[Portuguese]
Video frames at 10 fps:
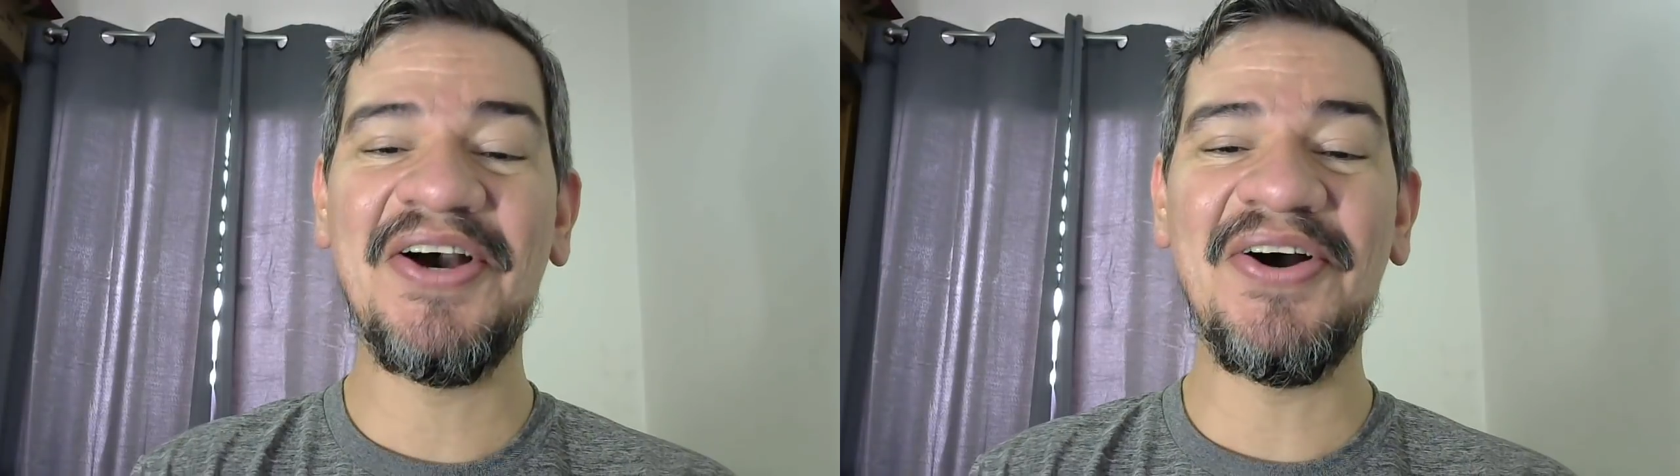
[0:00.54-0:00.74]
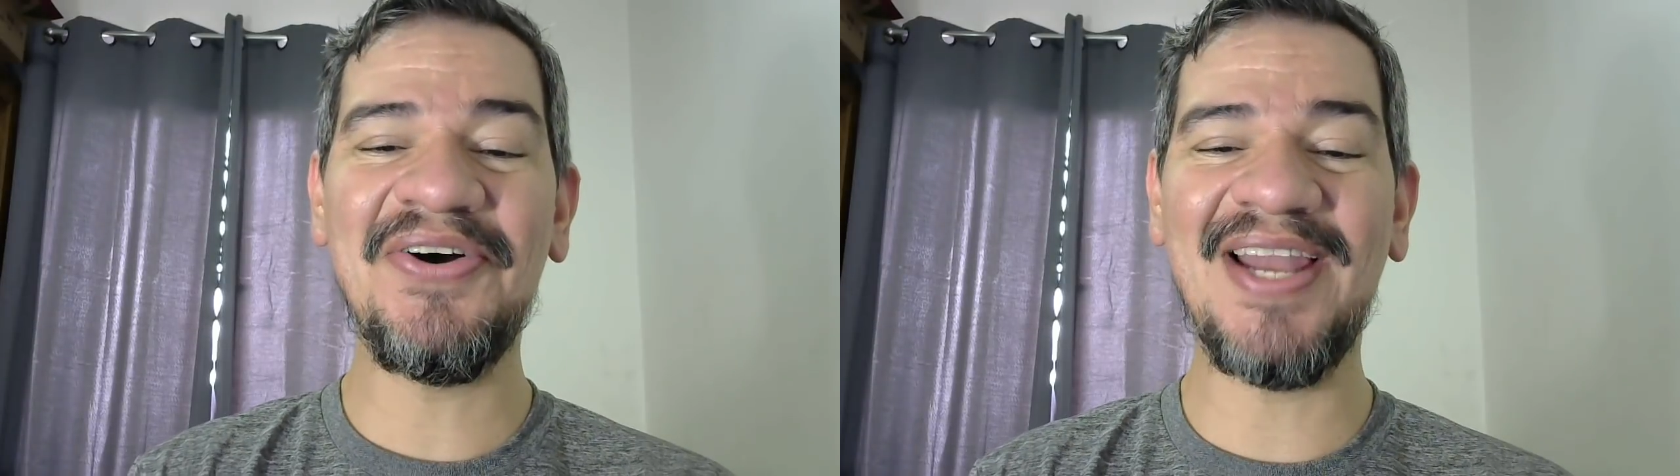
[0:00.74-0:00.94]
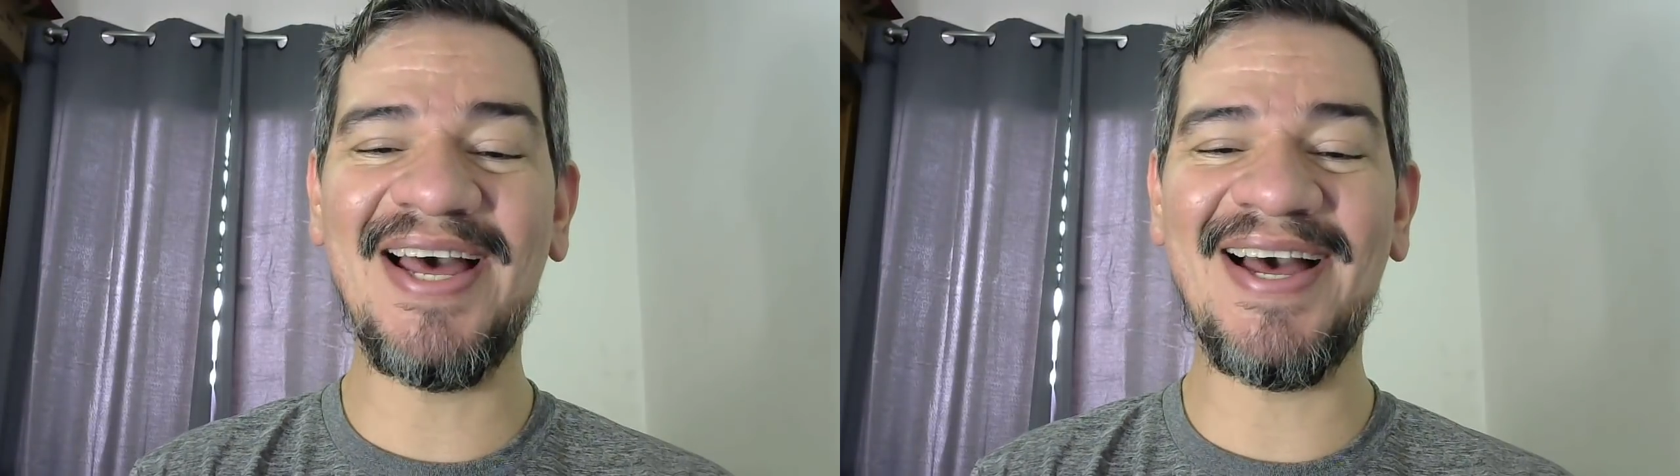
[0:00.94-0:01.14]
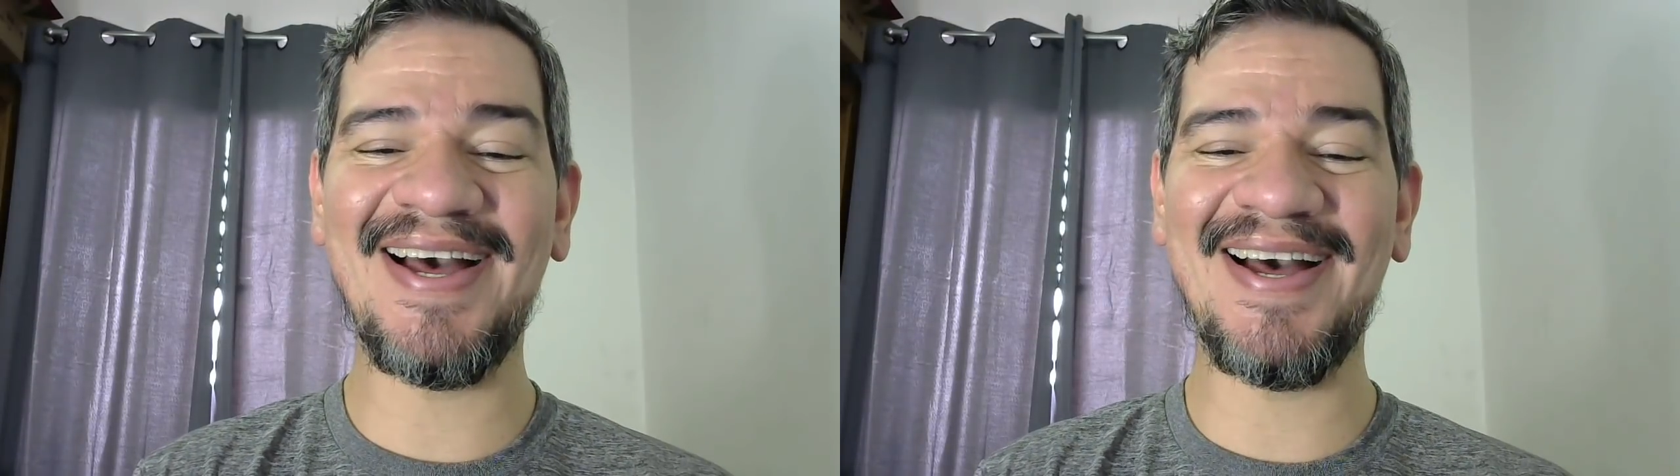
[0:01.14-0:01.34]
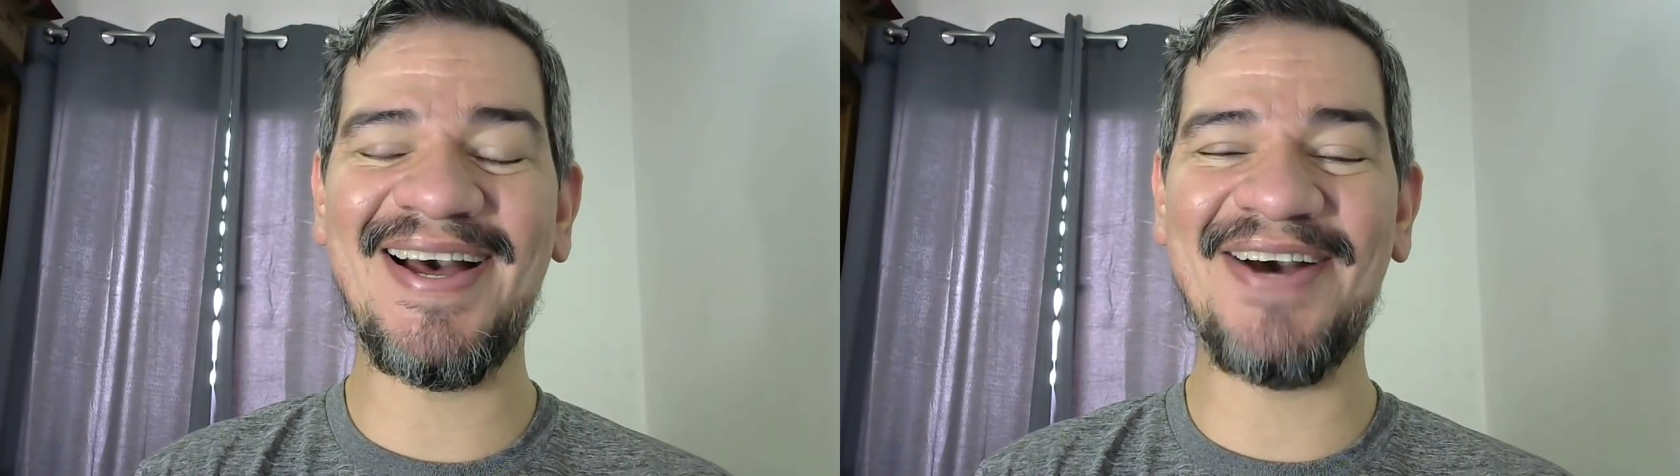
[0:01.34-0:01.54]

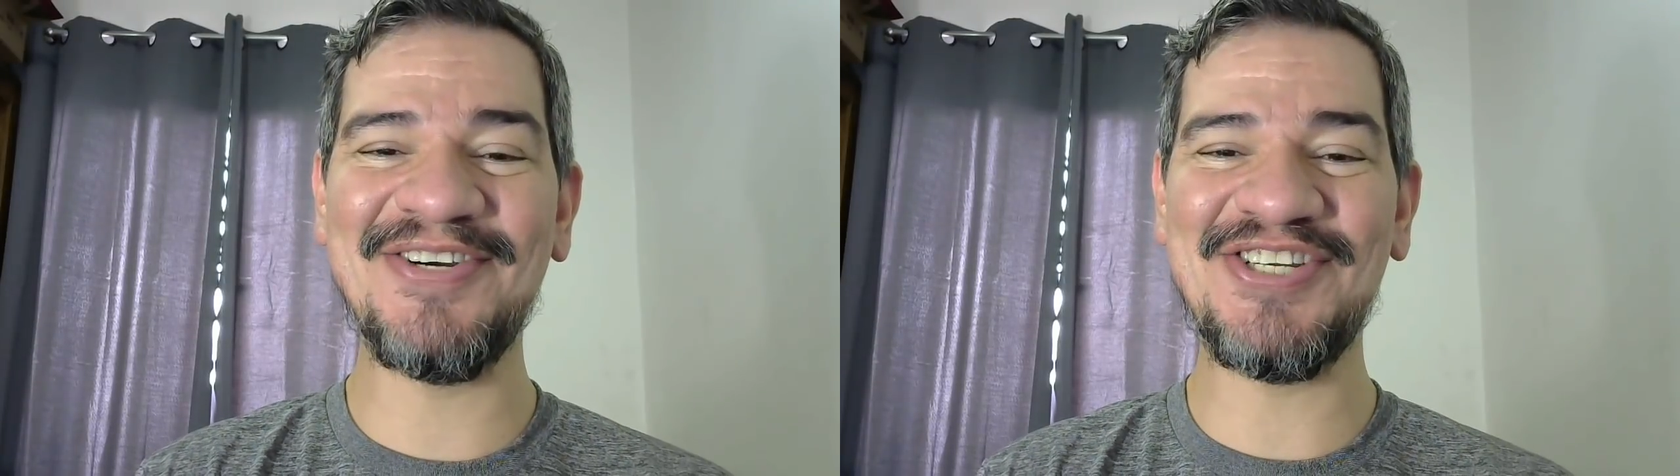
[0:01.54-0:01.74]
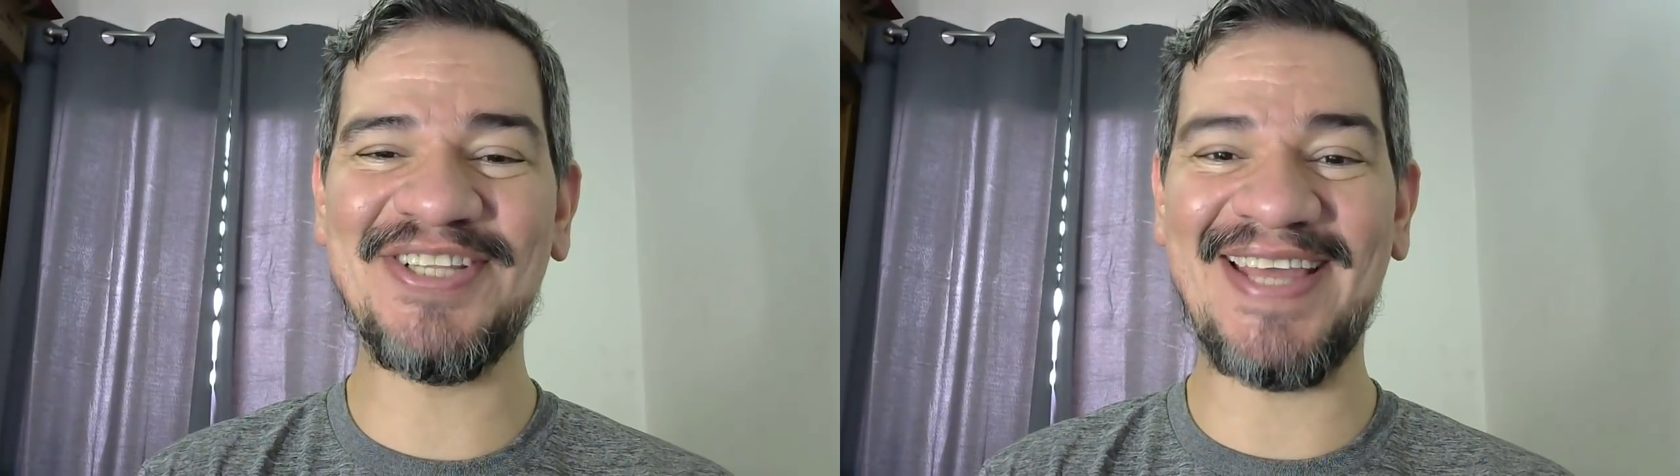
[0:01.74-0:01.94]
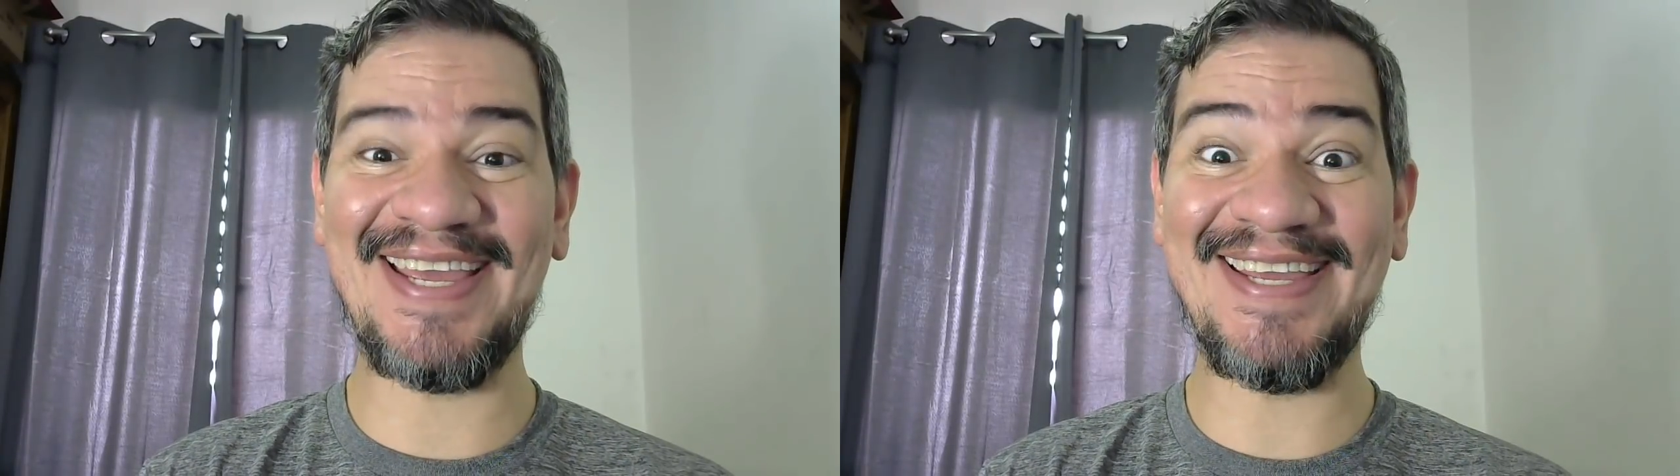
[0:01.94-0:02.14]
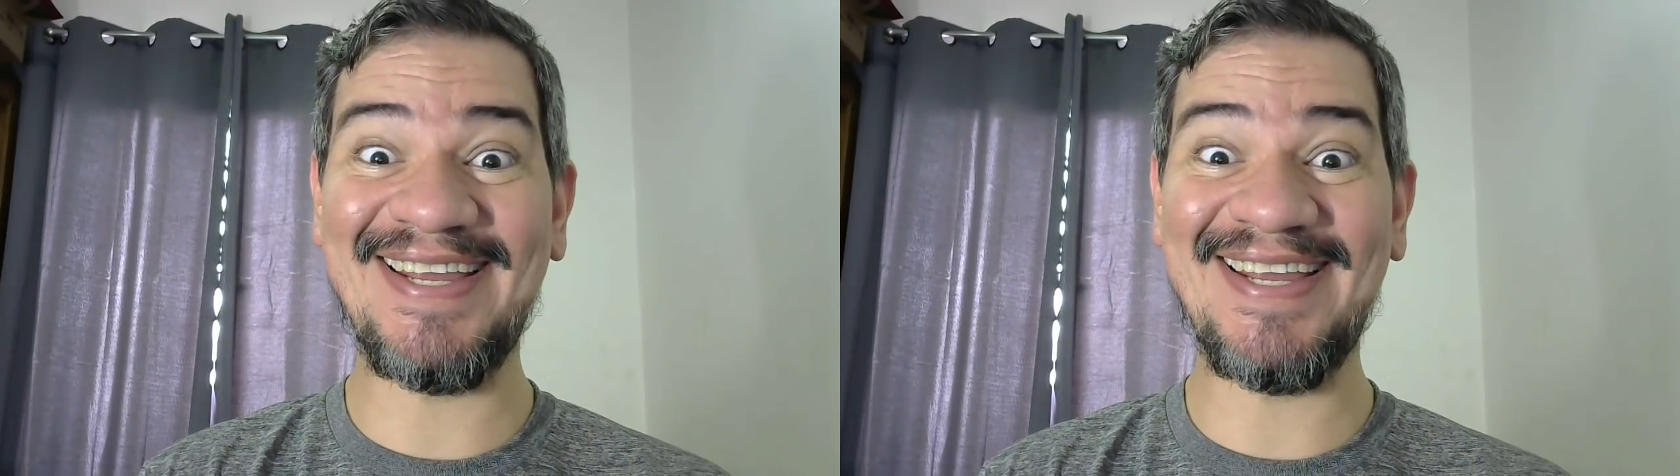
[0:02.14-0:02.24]
Olá! Hoje tem